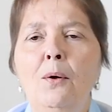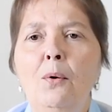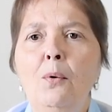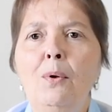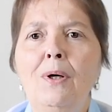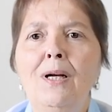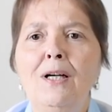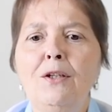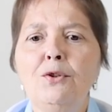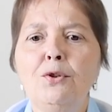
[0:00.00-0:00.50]

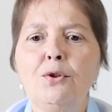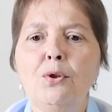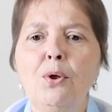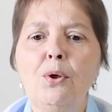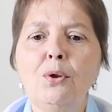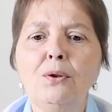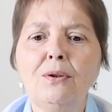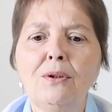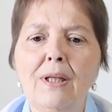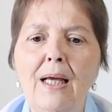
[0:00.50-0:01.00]
O
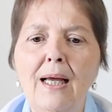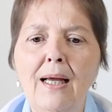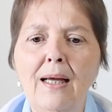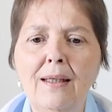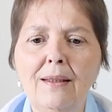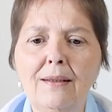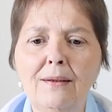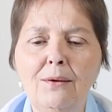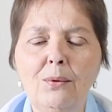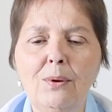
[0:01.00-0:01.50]
cachorro tá
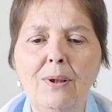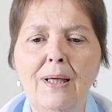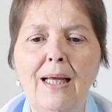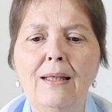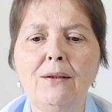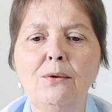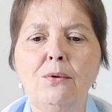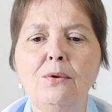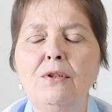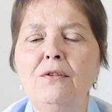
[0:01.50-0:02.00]
do
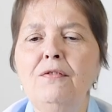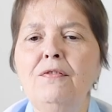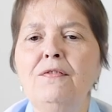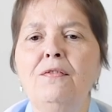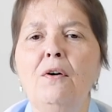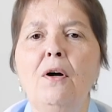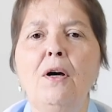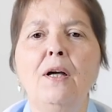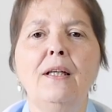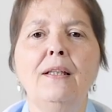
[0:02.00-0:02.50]
lado de
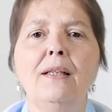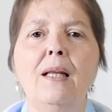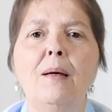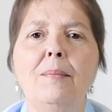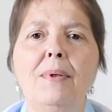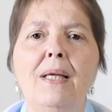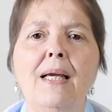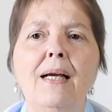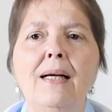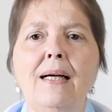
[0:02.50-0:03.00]
fora da
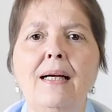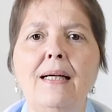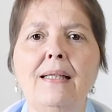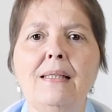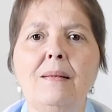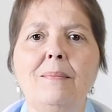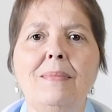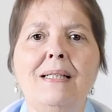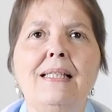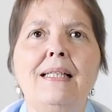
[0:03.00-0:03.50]
minha
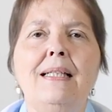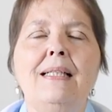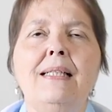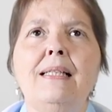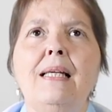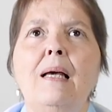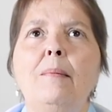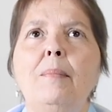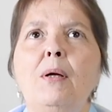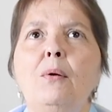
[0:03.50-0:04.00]
casa, mas ele
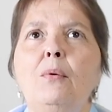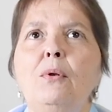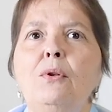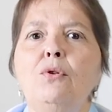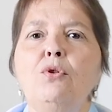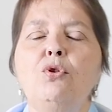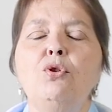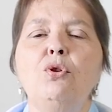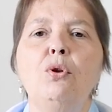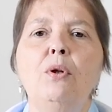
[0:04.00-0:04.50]
sabe
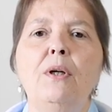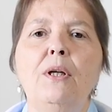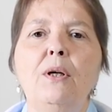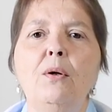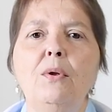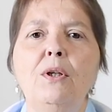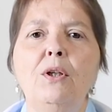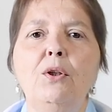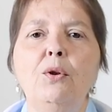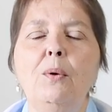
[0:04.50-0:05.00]
quando sou
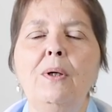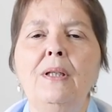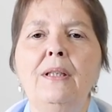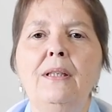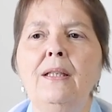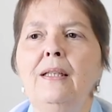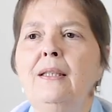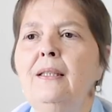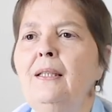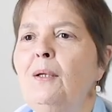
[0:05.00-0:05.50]
eu que tô
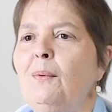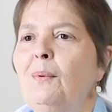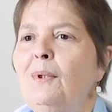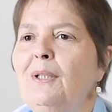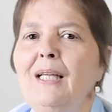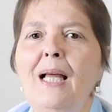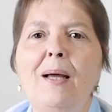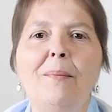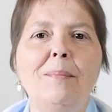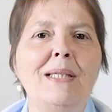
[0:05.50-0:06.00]
andando e
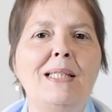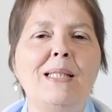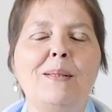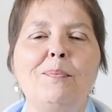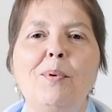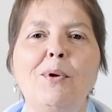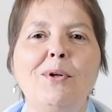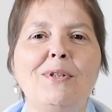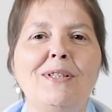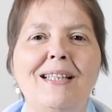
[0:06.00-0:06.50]
quando é a minha
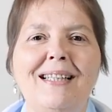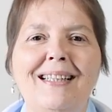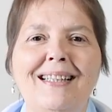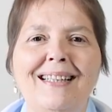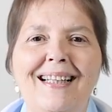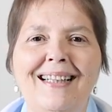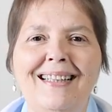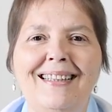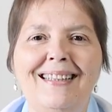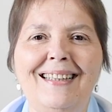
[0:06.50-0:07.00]
esposa que
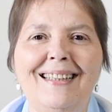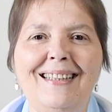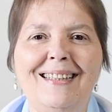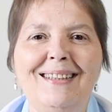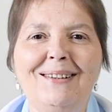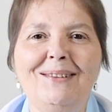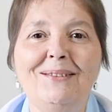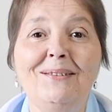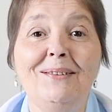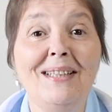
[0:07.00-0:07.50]
tá
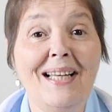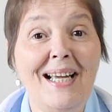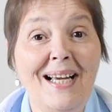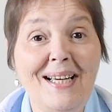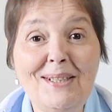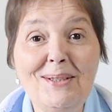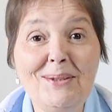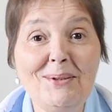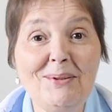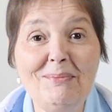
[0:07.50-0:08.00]
andando. E
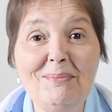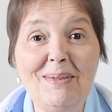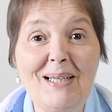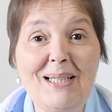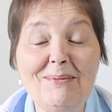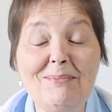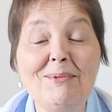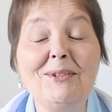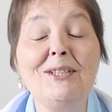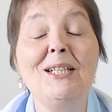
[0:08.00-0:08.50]
é isso
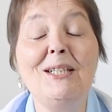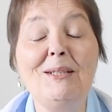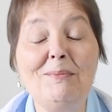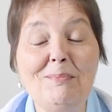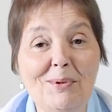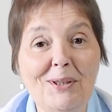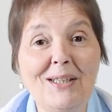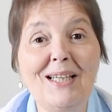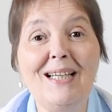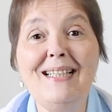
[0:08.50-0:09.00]
mesmo, gente,
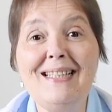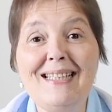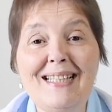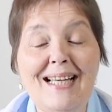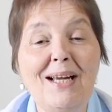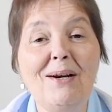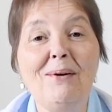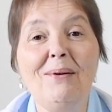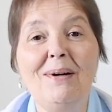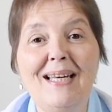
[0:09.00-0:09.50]
porque eles
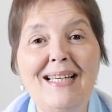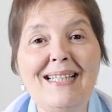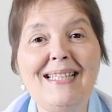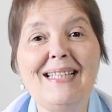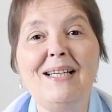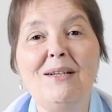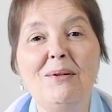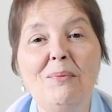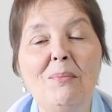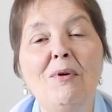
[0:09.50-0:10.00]

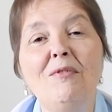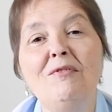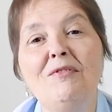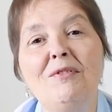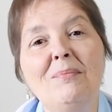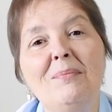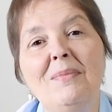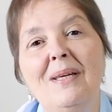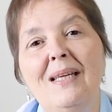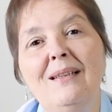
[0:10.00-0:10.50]
reconhecem o
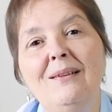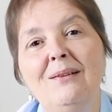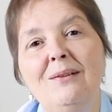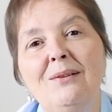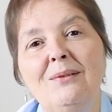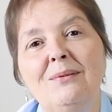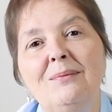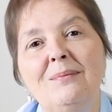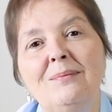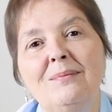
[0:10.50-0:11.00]

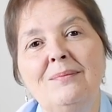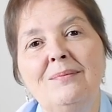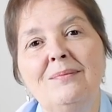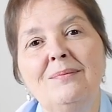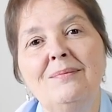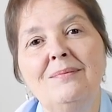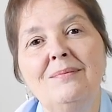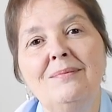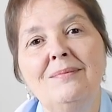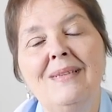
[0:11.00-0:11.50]
movimento.
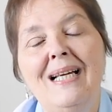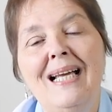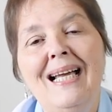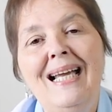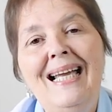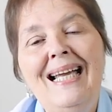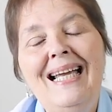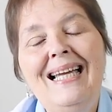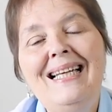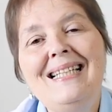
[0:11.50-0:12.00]

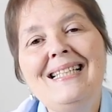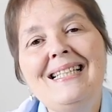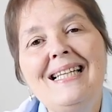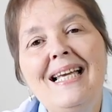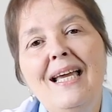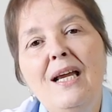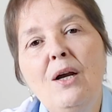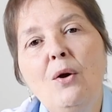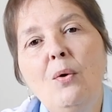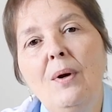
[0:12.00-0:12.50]
Eles
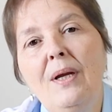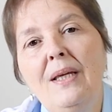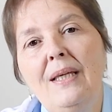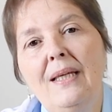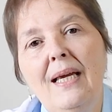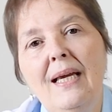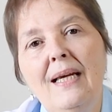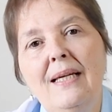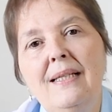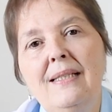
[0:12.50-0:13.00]

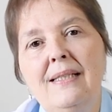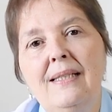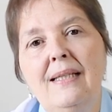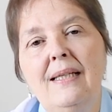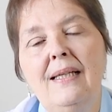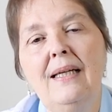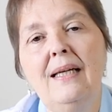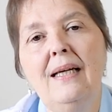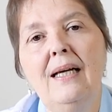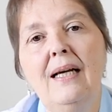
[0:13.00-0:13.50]

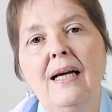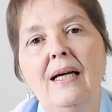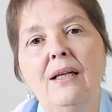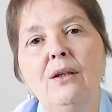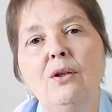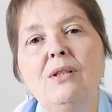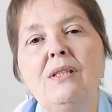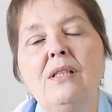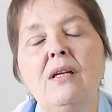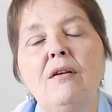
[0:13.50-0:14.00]
reconhecem a
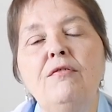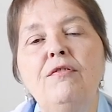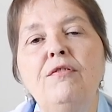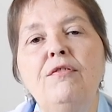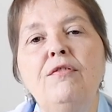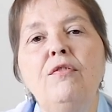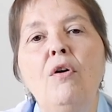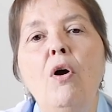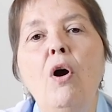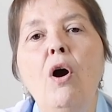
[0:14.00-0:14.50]
nossa
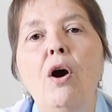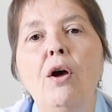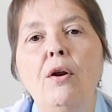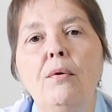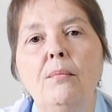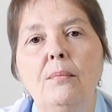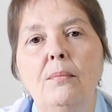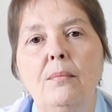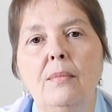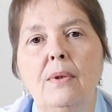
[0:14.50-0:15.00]

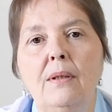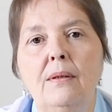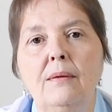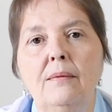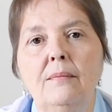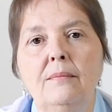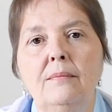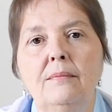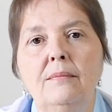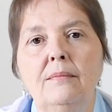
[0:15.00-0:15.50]
forma
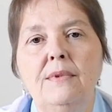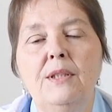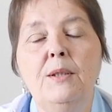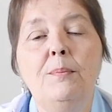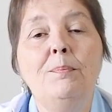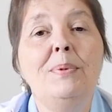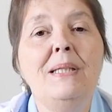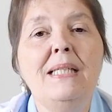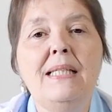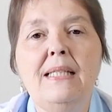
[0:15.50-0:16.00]
de
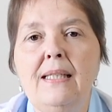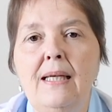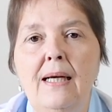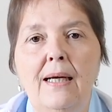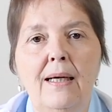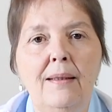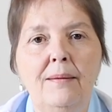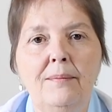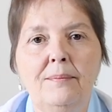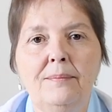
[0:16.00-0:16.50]

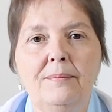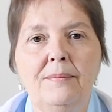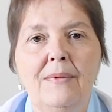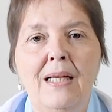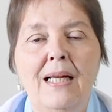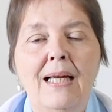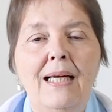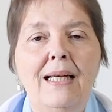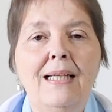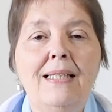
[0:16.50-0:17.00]
pisar.
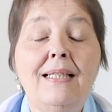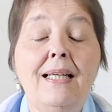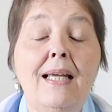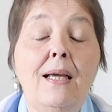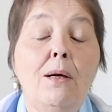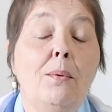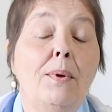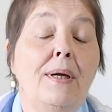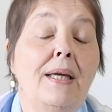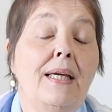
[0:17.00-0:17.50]
Eles
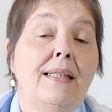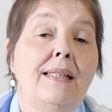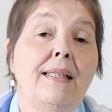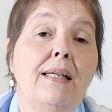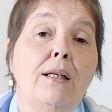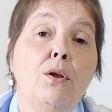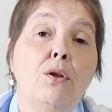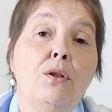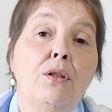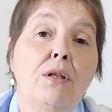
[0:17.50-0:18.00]

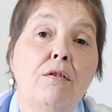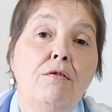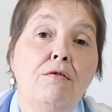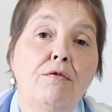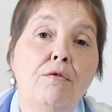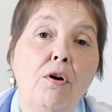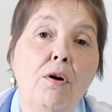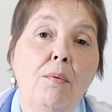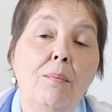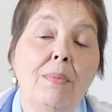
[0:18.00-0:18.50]
reconhecem a nossa
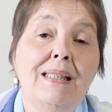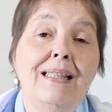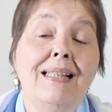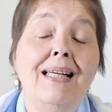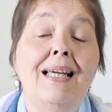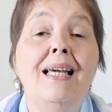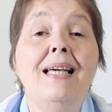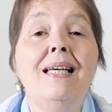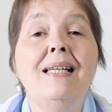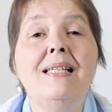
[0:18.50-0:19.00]
forma de
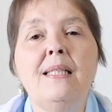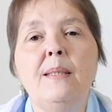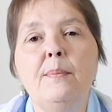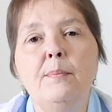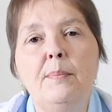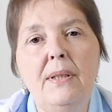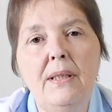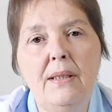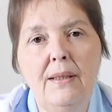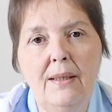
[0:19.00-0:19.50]

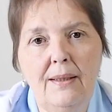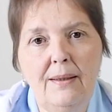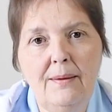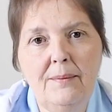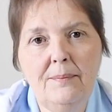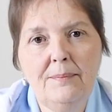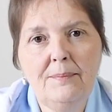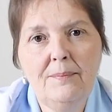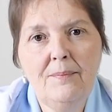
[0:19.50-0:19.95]
respirar.